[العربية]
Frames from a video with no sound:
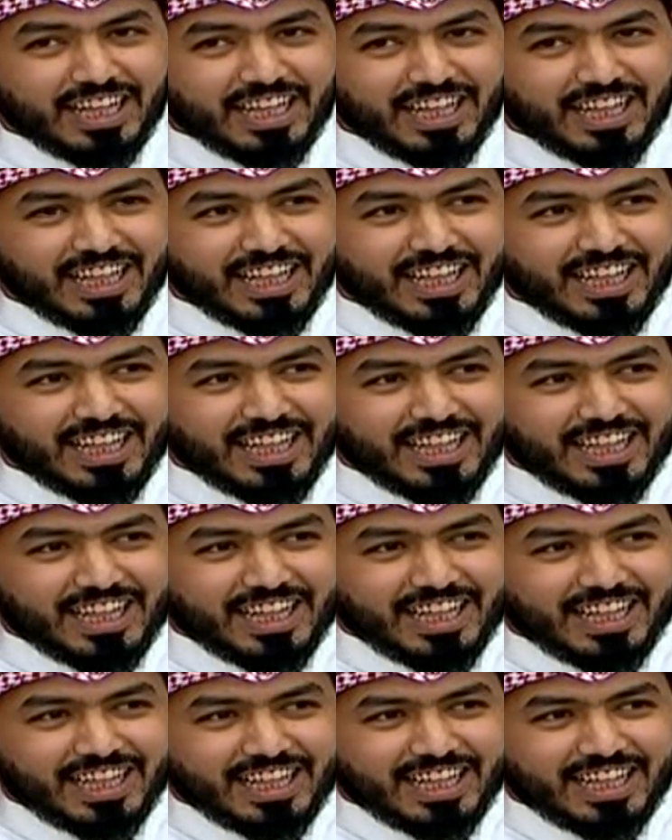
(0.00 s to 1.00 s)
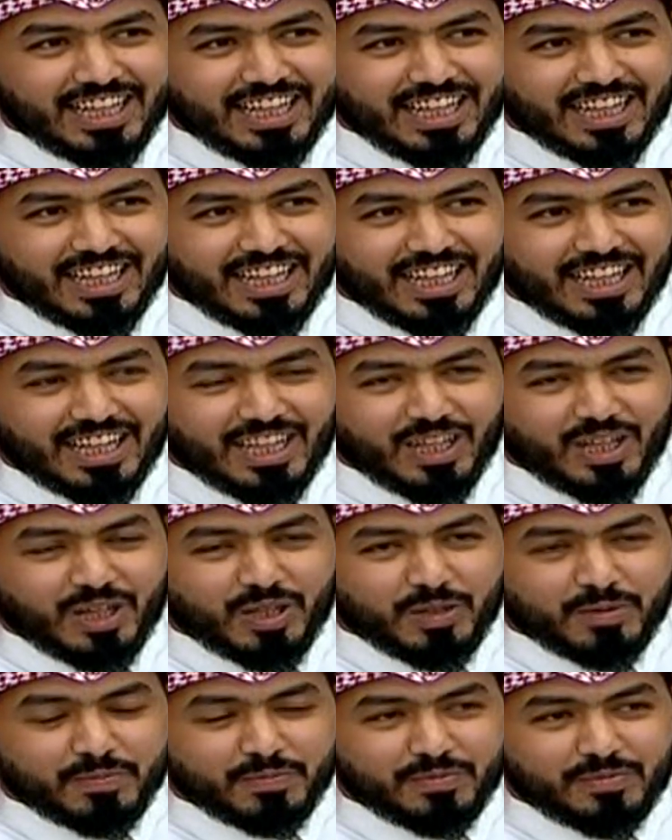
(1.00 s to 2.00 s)
والله
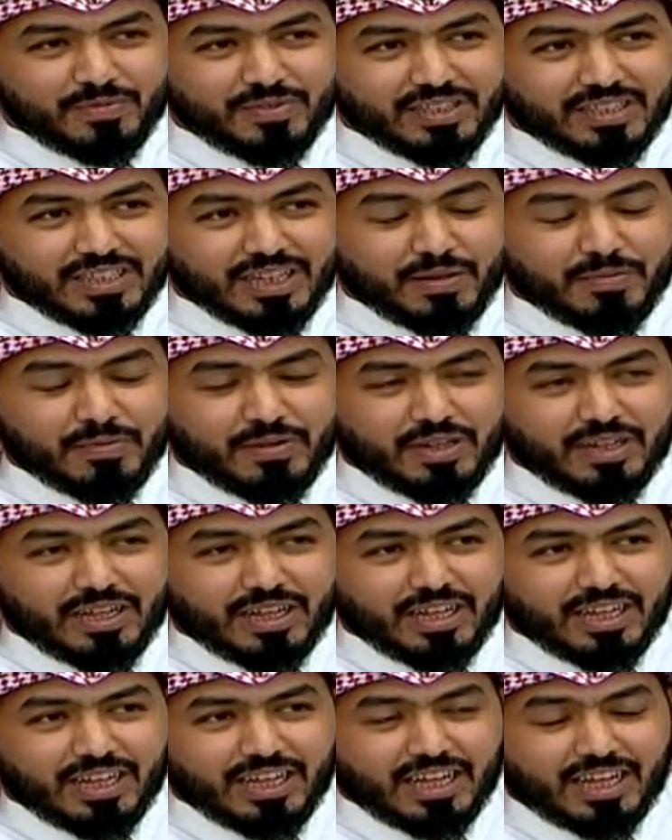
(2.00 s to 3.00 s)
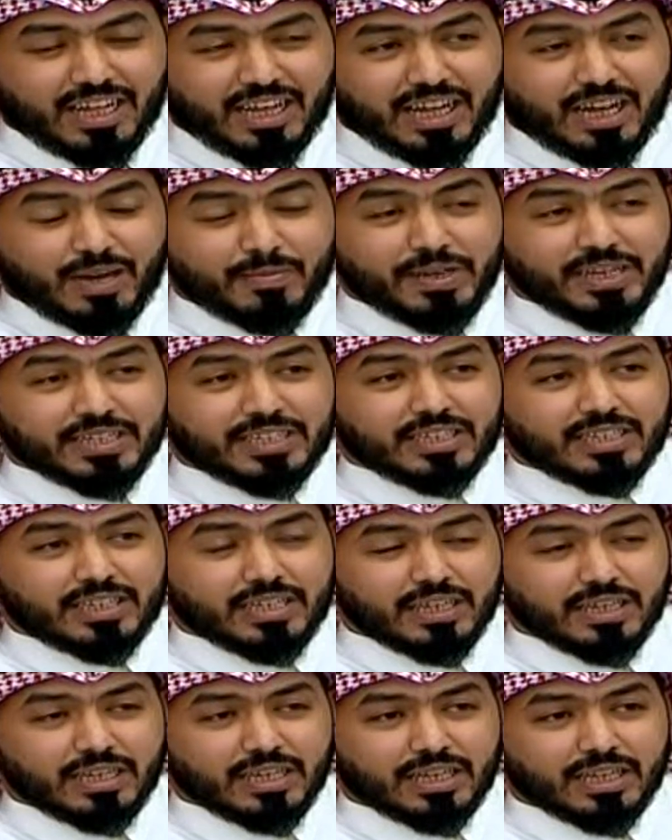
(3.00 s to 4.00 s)
اشكركم والله انه يستاهل خميس انا ما
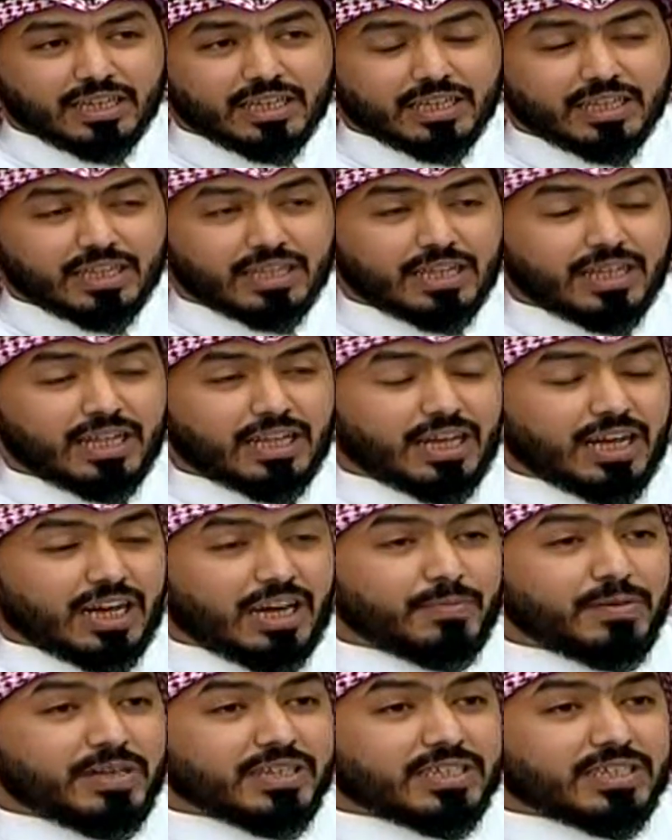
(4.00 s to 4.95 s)
اعرف المقطع كيف خميس